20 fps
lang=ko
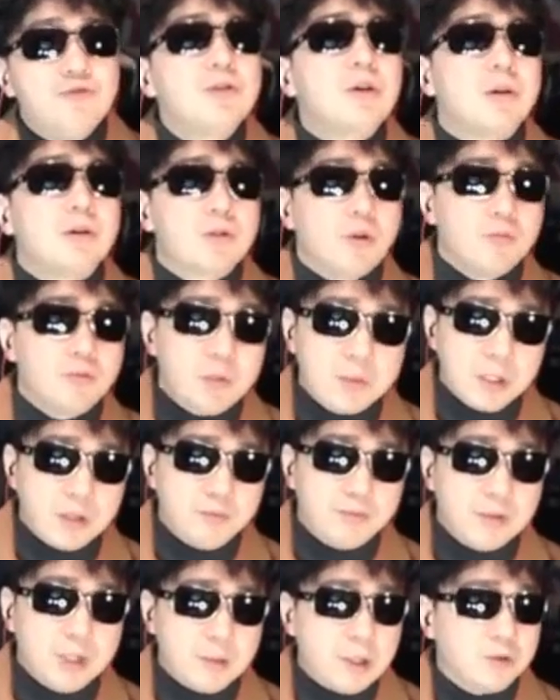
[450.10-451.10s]
윤석열 정부 입장에서
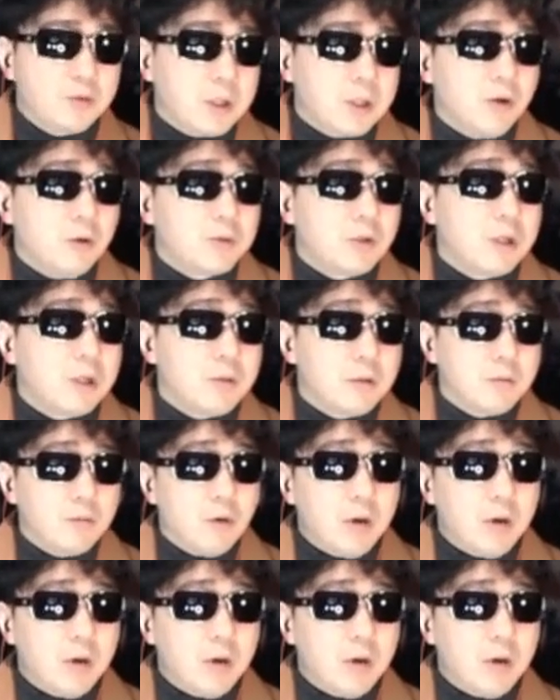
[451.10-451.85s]
부담이 될 수밖에 없죠. 왜냐면